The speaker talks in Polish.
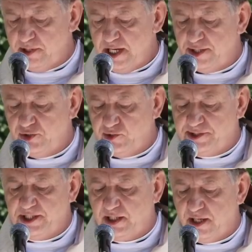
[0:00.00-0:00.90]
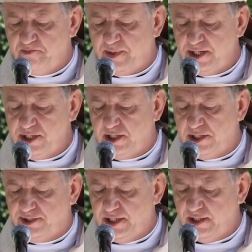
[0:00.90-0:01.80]
na drodze kampanii
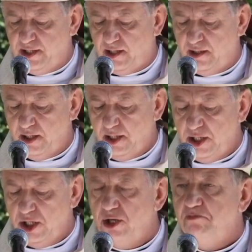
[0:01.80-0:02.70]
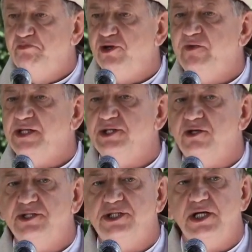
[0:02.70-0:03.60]
Hitlera
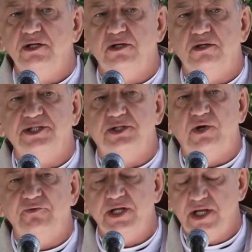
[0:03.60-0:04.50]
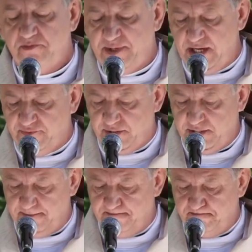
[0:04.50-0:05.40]
prowadzącej do zdławienia
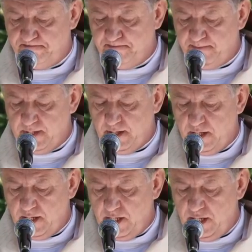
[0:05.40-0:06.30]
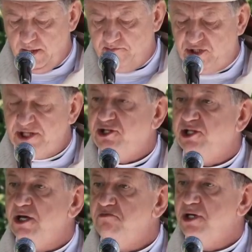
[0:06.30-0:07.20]
prawdy.
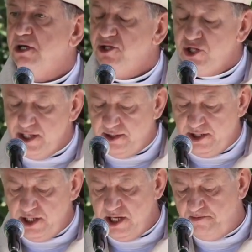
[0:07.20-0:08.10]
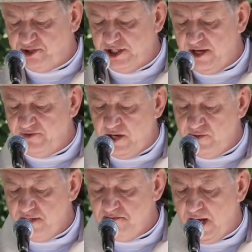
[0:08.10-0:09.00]
Przedtem nigdy nie
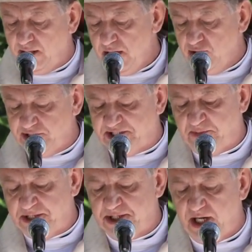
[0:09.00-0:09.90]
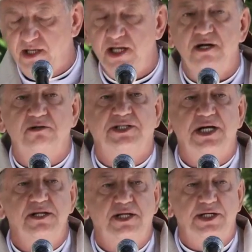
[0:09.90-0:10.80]
przejawiałem jakiegoś specjalnego
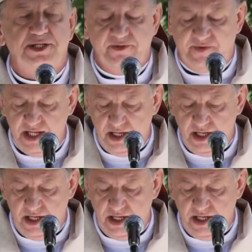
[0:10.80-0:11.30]
zainteresowania